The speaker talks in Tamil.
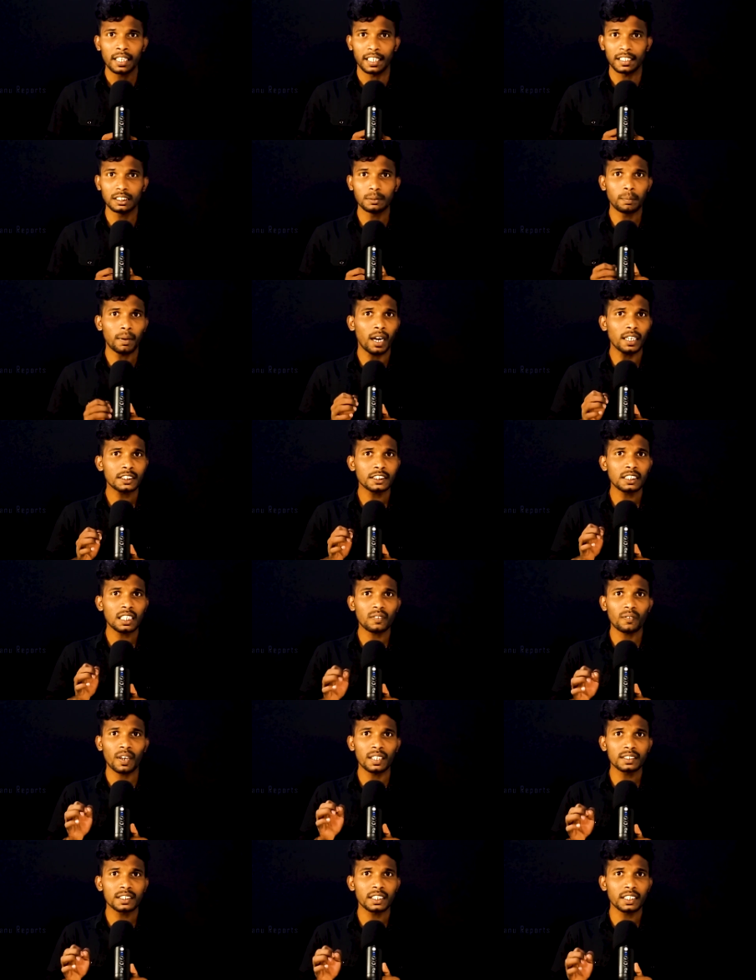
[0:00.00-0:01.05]
இது மார்டினர்
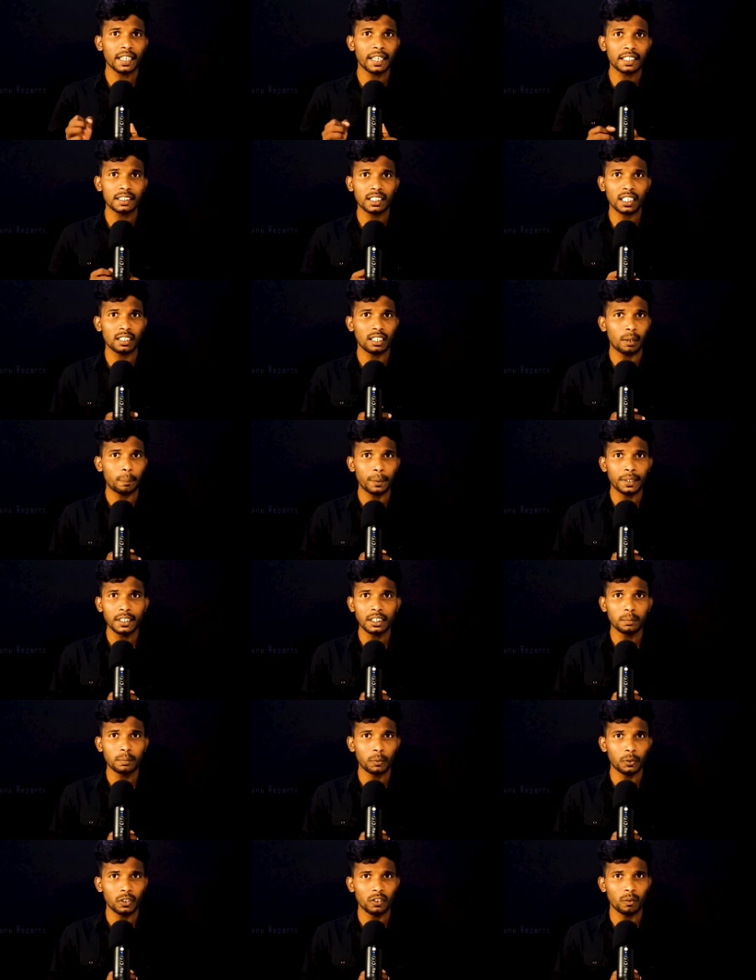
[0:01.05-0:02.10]
ஒன் த்ரீ எயிட் தான் அப்படின்னு
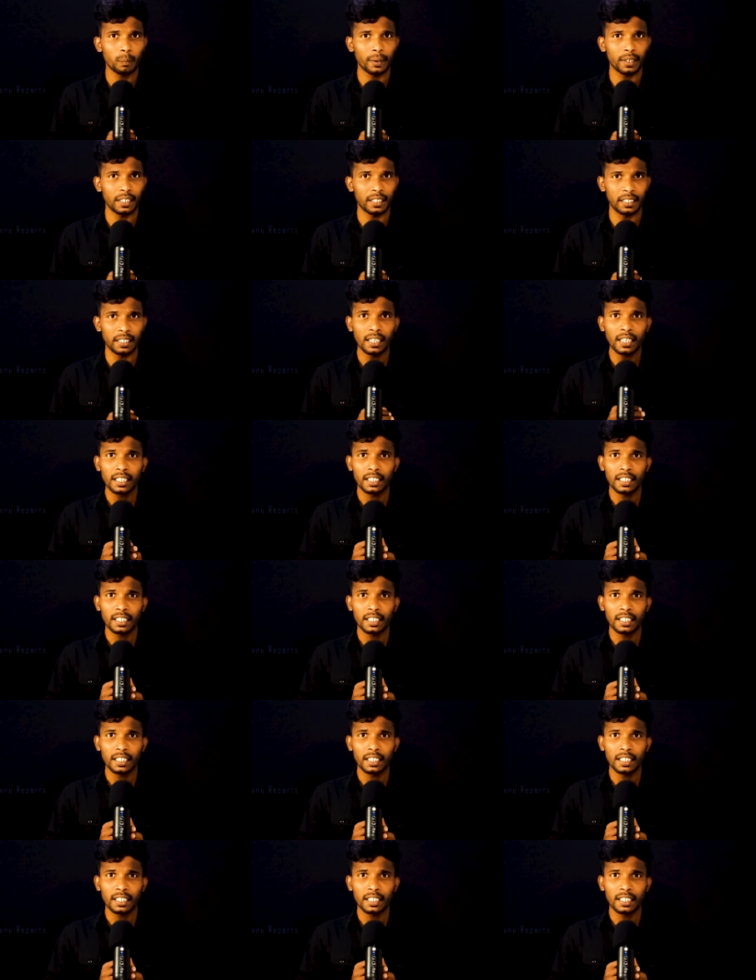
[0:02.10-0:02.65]
முடிவு பண்ணி